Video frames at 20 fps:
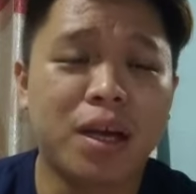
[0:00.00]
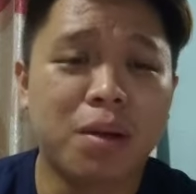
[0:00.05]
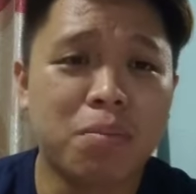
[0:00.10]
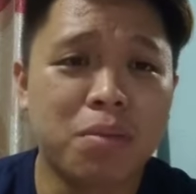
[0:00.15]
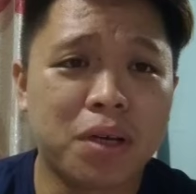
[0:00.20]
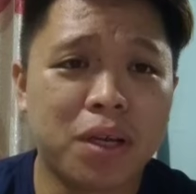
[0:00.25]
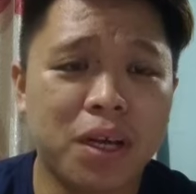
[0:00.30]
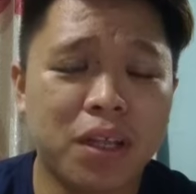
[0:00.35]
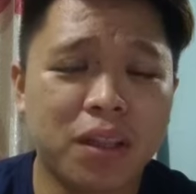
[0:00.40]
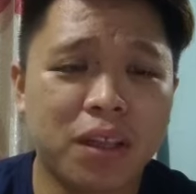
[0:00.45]
yang
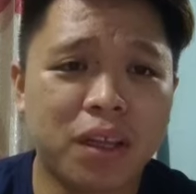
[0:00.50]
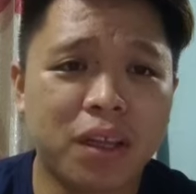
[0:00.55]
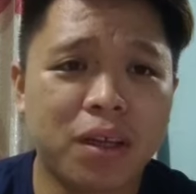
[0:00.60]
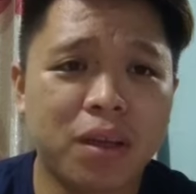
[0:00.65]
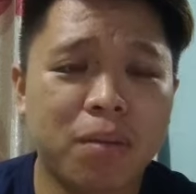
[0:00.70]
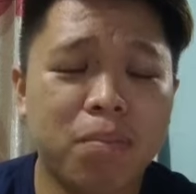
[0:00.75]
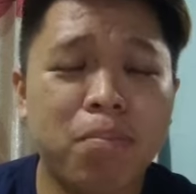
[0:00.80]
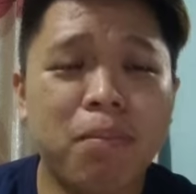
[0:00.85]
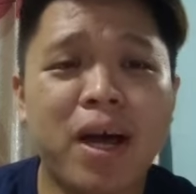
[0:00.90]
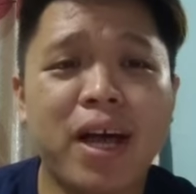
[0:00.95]

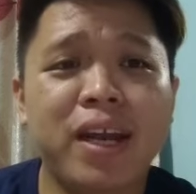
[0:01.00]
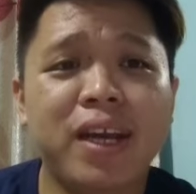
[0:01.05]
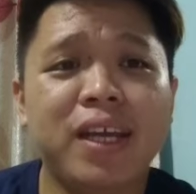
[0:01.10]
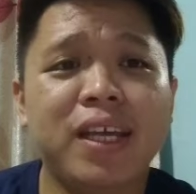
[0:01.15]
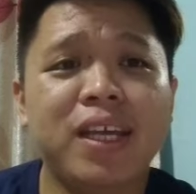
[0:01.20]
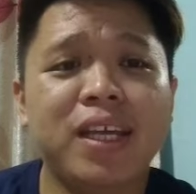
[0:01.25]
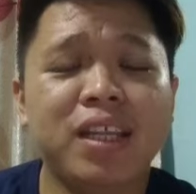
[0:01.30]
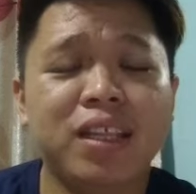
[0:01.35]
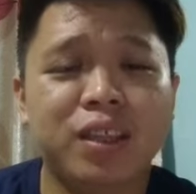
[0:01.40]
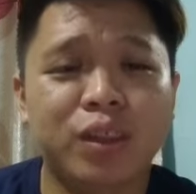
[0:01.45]
berkata
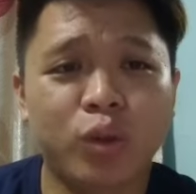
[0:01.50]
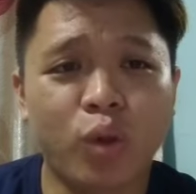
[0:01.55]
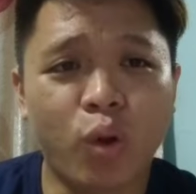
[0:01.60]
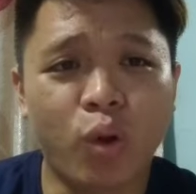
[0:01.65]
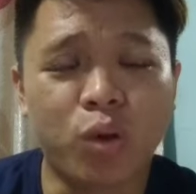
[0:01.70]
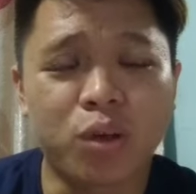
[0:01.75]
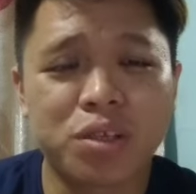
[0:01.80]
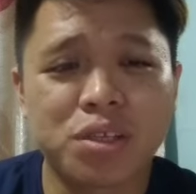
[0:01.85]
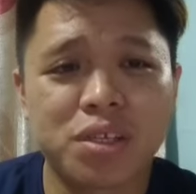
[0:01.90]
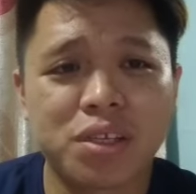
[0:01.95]
money
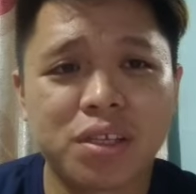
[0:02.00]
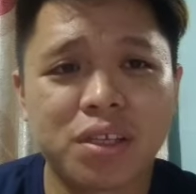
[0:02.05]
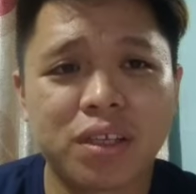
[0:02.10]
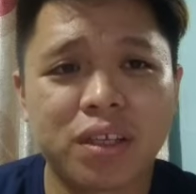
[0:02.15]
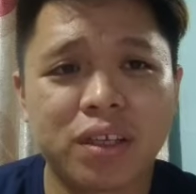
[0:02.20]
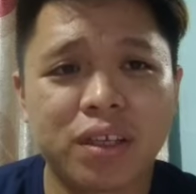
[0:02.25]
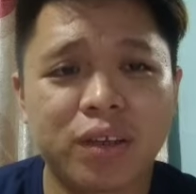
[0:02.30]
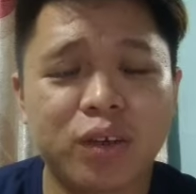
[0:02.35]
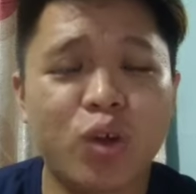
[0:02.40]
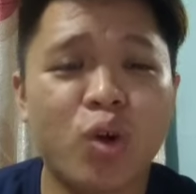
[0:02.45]
talks,
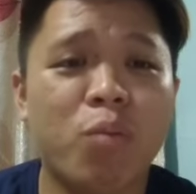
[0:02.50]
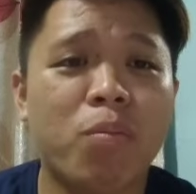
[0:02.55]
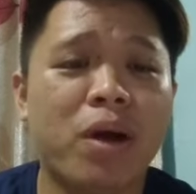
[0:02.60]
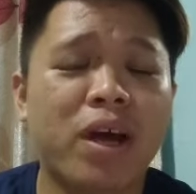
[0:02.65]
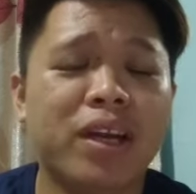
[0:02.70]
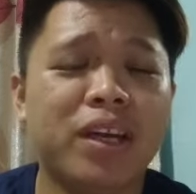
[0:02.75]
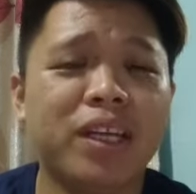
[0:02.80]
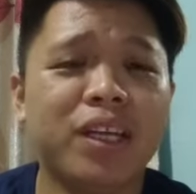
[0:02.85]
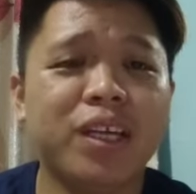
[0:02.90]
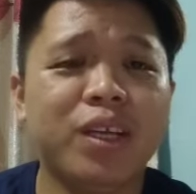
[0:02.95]
no
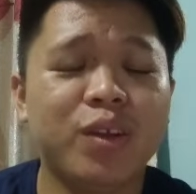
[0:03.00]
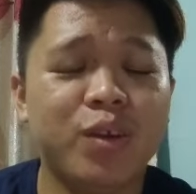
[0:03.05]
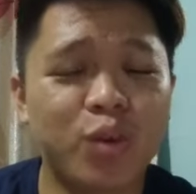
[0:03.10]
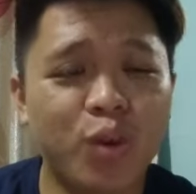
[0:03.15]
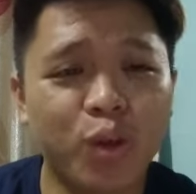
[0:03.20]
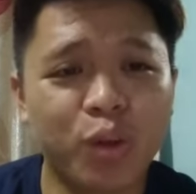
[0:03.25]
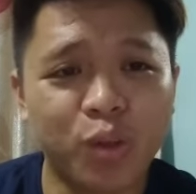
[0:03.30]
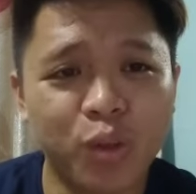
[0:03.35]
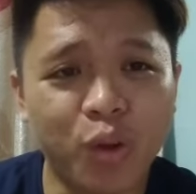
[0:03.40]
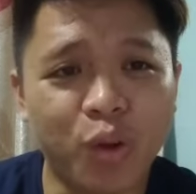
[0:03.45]
money
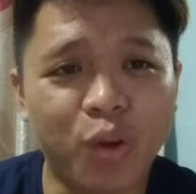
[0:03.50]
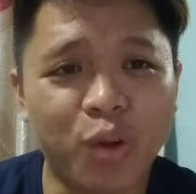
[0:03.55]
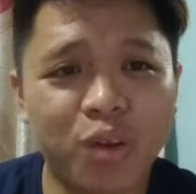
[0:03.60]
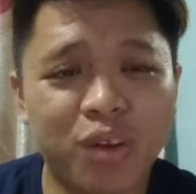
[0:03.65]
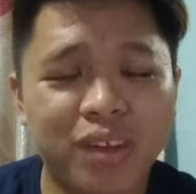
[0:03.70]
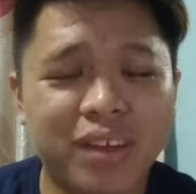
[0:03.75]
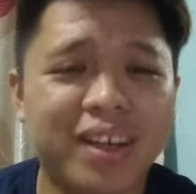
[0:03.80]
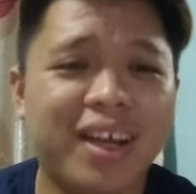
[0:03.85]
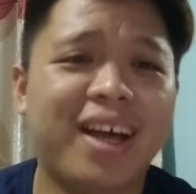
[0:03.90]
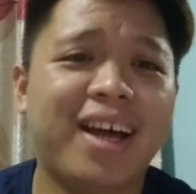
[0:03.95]
no
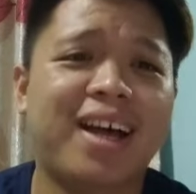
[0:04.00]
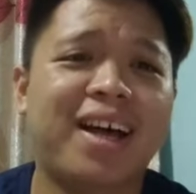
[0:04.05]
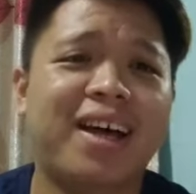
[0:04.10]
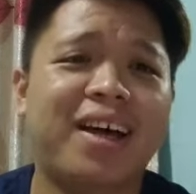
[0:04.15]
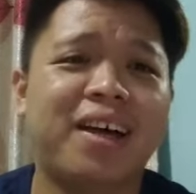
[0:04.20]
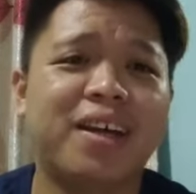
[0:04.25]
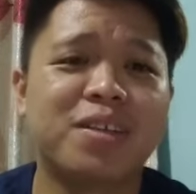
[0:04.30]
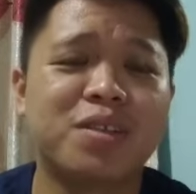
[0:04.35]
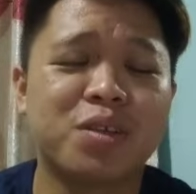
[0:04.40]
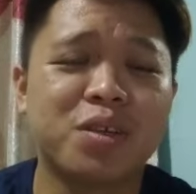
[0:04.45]
talk.
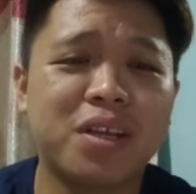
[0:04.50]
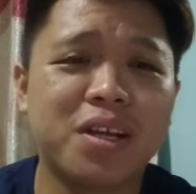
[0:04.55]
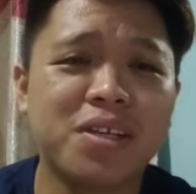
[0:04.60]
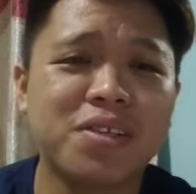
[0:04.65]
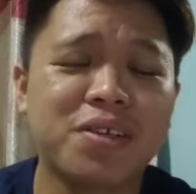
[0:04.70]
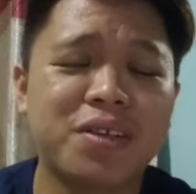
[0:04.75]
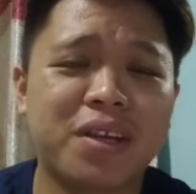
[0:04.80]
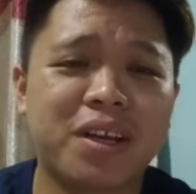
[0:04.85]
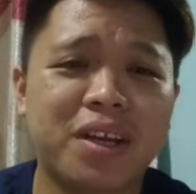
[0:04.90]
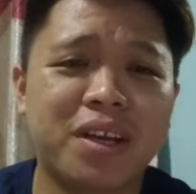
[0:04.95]
Ah,
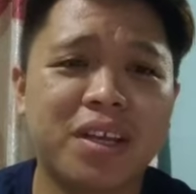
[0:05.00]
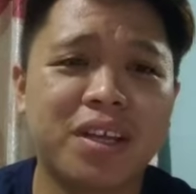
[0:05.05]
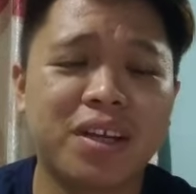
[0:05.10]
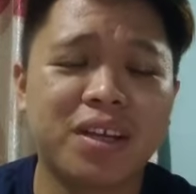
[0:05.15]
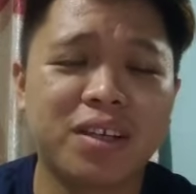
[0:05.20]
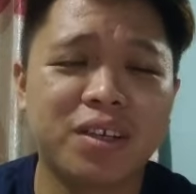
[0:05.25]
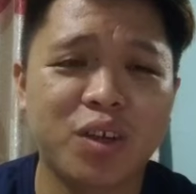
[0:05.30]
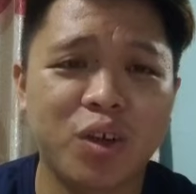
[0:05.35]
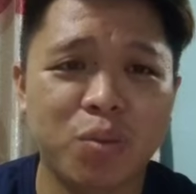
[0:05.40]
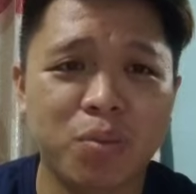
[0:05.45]
saudara-saudara
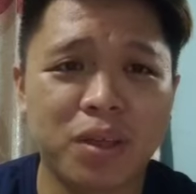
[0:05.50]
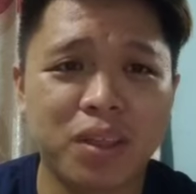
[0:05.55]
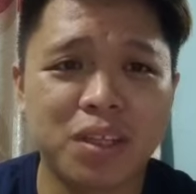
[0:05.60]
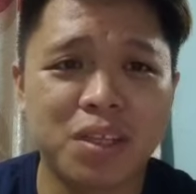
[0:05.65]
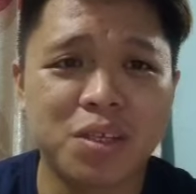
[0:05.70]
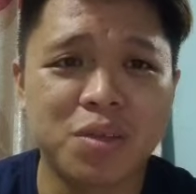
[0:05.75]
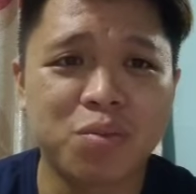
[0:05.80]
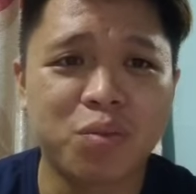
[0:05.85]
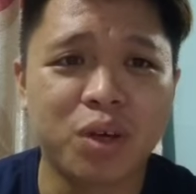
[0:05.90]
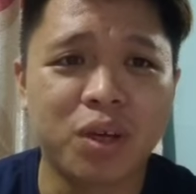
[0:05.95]
yang dihormati
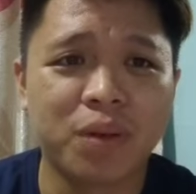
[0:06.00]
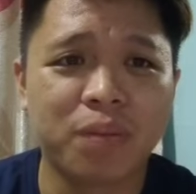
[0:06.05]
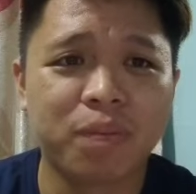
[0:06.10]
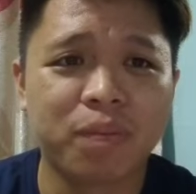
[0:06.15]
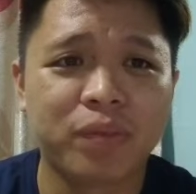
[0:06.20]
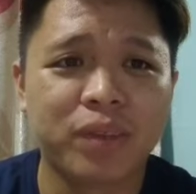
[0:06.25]
semua.